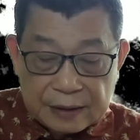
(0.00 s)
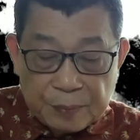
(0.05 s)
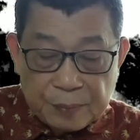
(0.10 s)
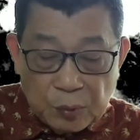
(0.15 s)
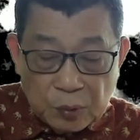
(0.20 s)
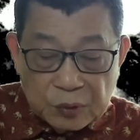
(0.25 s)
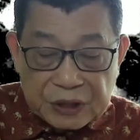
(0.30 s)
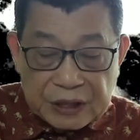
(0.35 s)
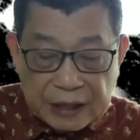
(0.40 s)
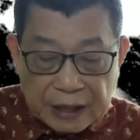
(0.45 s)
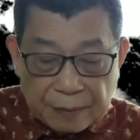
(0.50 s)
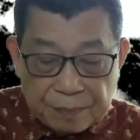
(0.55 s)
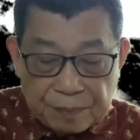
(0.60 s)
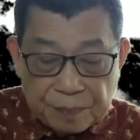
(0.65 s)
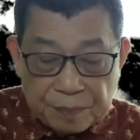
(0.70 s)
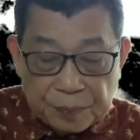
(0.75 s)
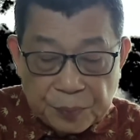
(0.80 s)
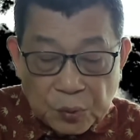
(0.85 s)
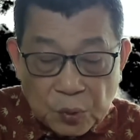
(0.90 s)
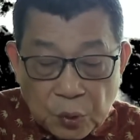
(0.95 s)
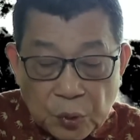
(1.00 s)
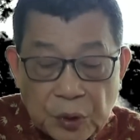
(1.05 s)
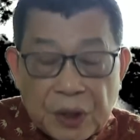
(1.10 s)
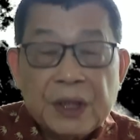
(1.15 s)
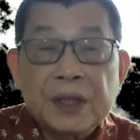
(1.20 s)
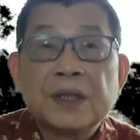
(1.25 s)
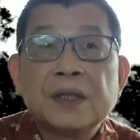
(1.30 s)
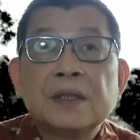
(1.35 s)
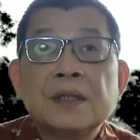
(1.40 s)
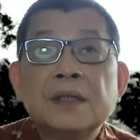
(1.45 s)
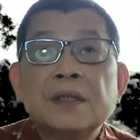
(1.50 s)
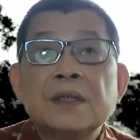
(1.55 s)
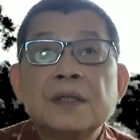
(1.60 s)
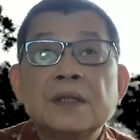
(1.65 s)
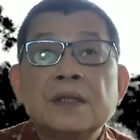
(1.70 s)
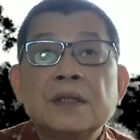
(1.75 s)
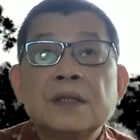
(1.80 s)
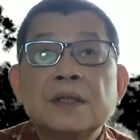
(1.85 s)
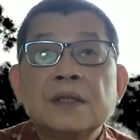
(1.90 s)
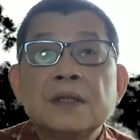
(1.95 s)
目前不会。
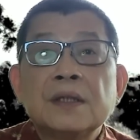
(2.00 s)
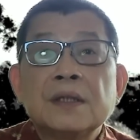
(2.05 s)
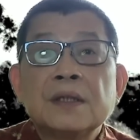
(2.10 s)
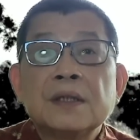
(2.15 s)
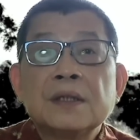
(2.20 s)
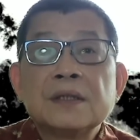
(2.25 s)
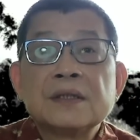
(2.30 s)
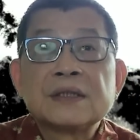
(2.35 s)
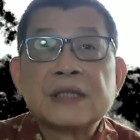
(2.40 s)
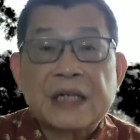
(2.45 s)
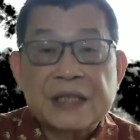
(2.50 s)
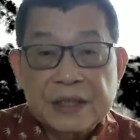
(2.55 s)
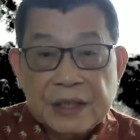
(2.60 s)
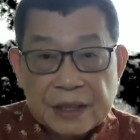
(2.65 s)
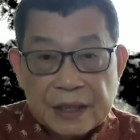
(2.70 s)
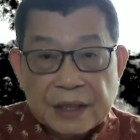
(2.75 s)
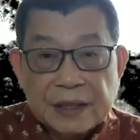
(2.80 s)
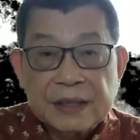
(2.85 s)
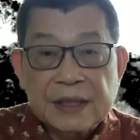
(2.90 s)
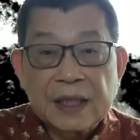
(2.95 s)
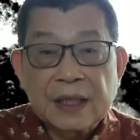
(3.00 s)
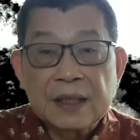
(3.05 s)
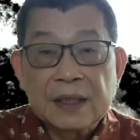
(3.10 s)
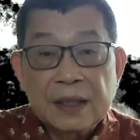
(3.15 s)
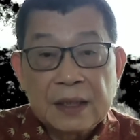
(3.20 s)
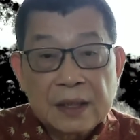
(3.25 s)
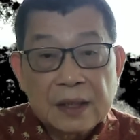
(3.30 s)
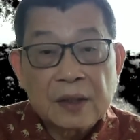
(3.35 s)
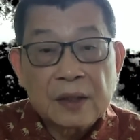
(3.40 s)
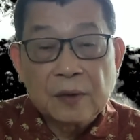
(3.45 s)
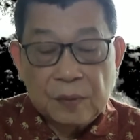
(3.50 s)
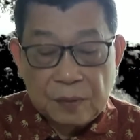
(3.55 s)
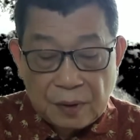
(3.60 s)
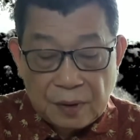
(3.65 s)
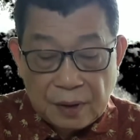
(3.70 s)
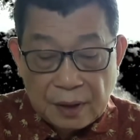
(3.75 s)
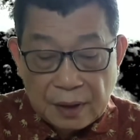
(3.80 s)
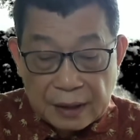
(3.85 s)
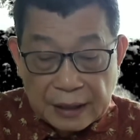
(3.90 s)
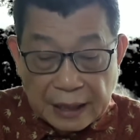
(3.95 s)
产生影响以后
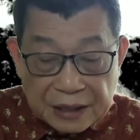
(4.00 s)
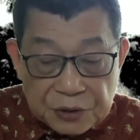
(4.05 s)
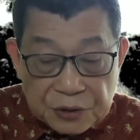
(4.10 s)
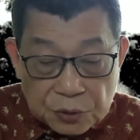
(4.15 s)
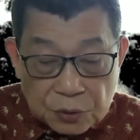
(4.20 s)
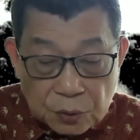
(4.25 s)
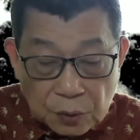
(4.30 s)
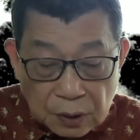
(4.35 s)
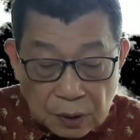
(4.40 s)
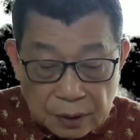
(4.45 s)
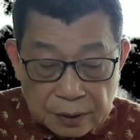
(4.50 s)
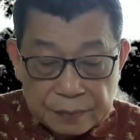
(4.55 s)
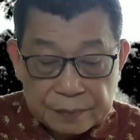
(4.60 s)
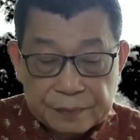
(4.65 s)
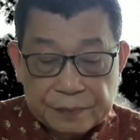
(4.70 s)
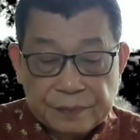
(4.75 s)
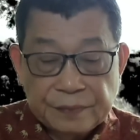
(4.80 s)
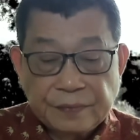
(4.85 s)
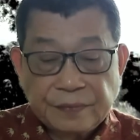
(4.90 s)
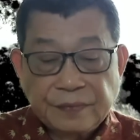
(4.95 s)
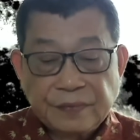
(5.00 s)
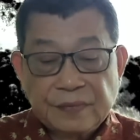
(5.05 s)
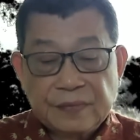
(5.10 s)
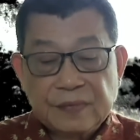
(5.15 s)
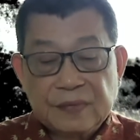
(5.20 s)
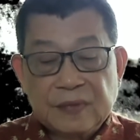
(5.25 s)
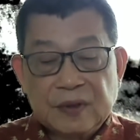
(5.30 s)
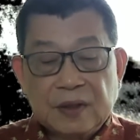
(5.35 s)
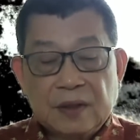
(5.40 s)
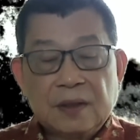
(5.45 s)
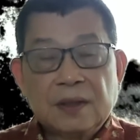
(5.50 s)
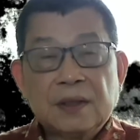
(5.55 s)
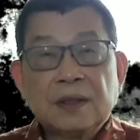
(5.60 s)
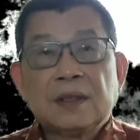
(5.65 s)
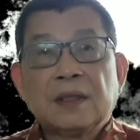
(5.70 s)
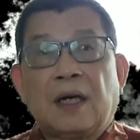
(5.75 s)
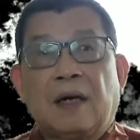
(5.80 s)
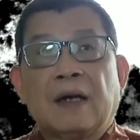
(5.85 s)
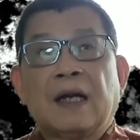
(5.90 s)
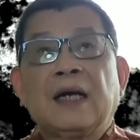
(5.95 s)
难说。
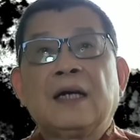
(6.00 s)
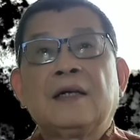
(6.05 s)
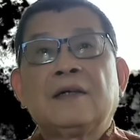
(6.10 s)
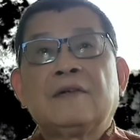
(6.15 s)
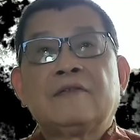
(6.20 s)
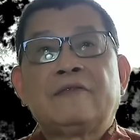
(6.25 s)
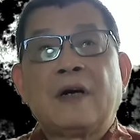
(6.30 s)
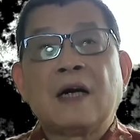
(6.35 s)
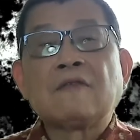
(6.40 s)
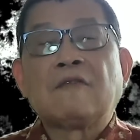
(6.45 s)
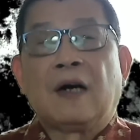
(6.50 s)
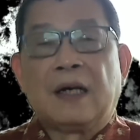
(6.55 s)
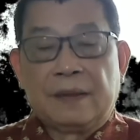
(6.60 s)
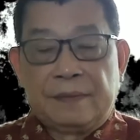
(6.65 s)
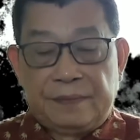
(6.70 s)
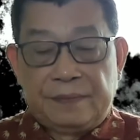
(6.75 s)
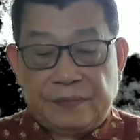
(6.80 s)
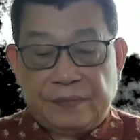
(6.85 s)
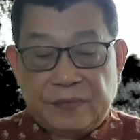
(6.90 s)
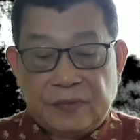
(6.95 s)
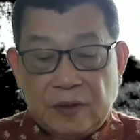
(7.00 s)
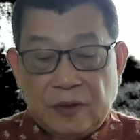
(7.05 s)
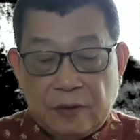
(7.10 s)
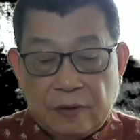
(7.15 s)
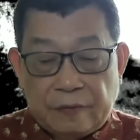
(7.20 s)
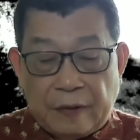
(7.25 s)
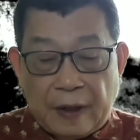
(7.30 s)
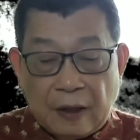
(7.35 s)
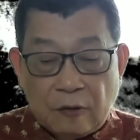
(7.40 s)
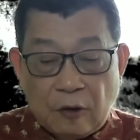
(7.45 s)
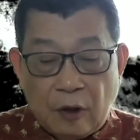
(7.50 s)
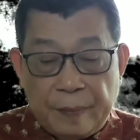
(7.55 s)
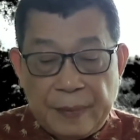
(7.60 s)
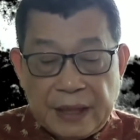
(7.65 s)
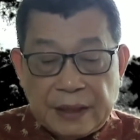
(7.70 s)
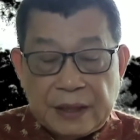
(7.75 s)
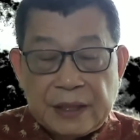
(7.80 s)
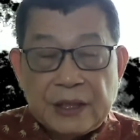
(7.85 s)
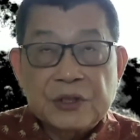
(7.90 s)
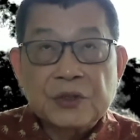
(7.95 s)
好了，法法法国
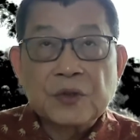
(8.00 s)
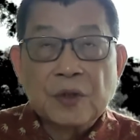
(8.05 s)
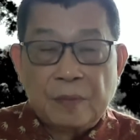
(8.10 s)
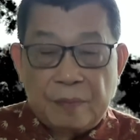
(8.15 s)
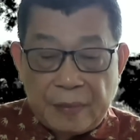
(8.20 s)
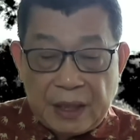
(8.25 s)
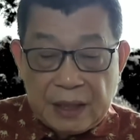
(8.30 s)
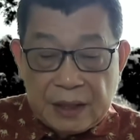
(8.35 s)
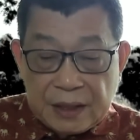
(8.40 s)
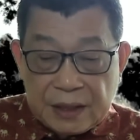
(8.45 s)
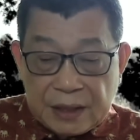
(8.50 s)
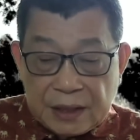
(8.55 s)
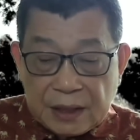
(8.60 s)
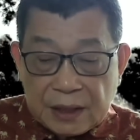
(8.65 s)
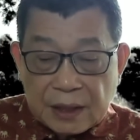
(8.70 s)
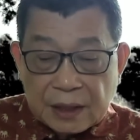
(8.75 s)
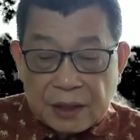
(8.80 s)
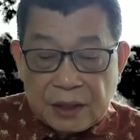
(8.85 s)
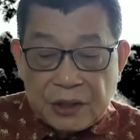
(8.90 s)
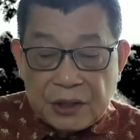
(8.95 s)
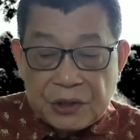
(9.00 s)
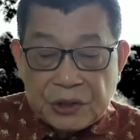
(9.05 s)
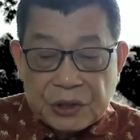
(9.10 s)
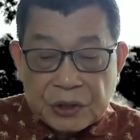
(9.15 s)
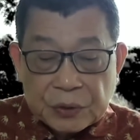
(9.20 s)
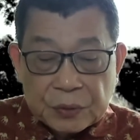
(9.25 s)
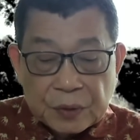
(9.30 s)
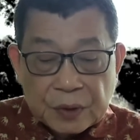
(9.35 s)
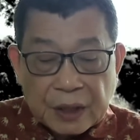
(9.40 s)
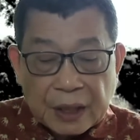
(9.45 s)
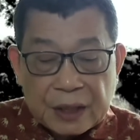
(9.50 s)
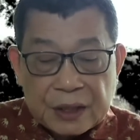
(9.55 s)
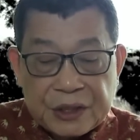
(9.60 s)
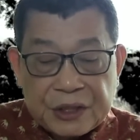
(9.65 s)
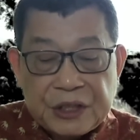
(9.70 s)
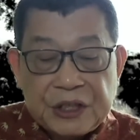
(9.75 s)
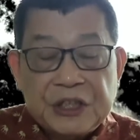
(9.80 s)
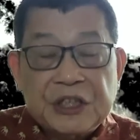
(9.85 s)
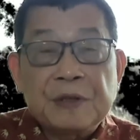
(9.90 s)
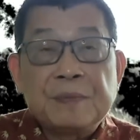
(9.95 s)
媒体说，梅西的踢球给
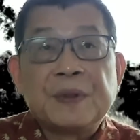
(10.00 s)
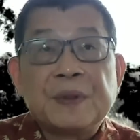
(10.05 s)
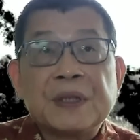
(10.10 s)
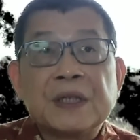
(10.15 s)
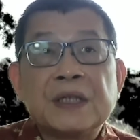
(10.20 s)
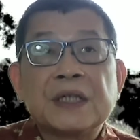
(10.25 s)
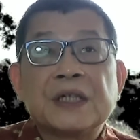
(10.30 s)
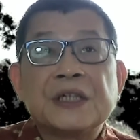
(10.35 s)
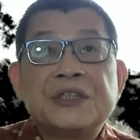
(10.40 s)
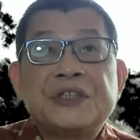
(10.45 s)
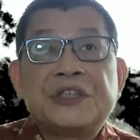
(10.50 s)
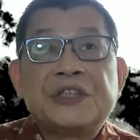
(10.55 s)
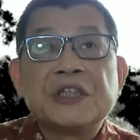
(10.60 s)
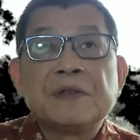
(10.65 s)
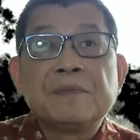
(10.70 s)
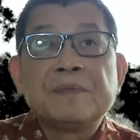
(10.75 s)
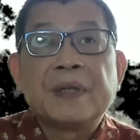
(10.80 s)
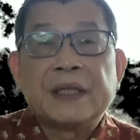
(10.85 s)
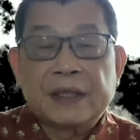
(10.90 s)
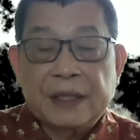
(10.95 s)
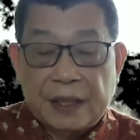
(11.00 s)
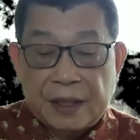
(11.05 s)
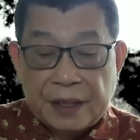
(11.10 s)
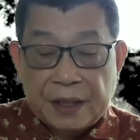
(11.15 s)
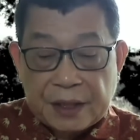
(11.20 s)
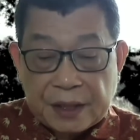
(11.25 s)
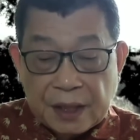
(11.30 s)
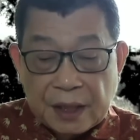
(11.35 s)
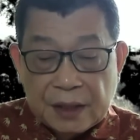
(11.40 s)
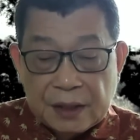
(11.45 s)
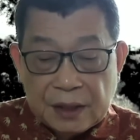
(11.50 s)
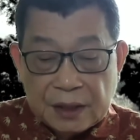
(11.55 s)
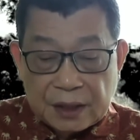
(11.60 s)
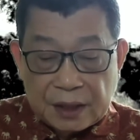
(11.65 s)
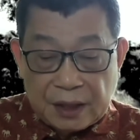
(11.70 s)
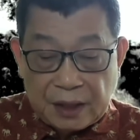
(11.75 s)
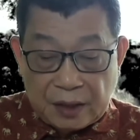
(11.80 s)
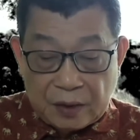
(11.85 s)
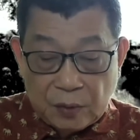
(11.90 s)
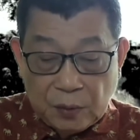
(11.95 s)
习近平一个精美的生日
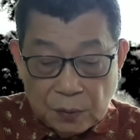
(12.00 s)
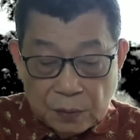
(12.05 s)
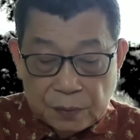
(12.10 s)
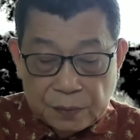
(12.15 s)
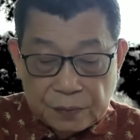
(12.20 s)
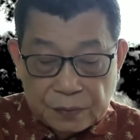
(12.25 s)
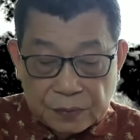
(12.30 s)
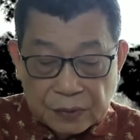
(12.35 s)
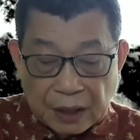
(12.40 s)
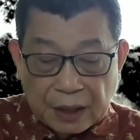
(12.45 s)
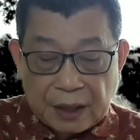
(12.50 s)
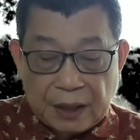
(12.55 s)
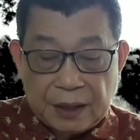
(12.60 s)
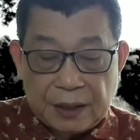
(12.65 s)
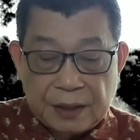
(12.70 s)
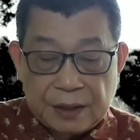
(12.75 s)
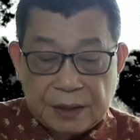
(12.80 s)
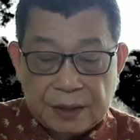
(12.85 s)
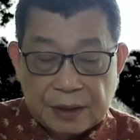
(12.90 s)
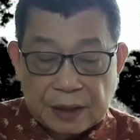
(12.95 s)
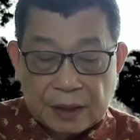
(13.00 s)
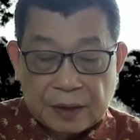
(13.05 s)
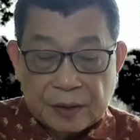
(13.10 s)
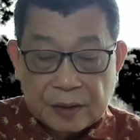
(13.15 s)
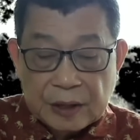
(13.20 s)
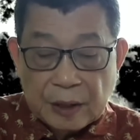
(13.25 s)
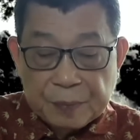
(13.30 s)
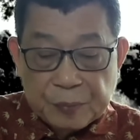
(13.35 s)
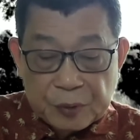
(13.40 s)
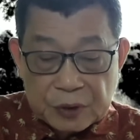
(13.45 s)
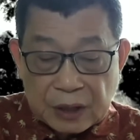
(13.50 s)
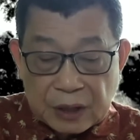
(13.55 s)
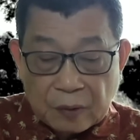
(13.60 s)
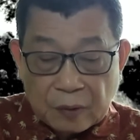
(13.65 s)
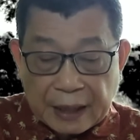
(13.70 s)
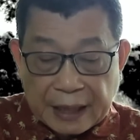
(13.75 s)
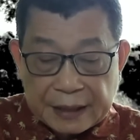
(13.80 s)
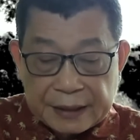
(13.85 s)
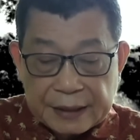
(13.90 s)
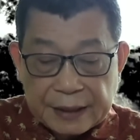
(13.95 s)
礼物啊，这这不是
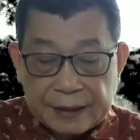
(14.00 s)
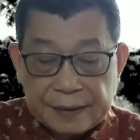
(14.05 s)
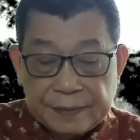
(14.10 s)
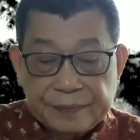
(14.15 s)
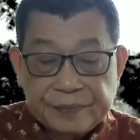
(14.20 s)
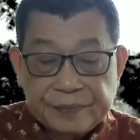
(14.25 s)
偶然的。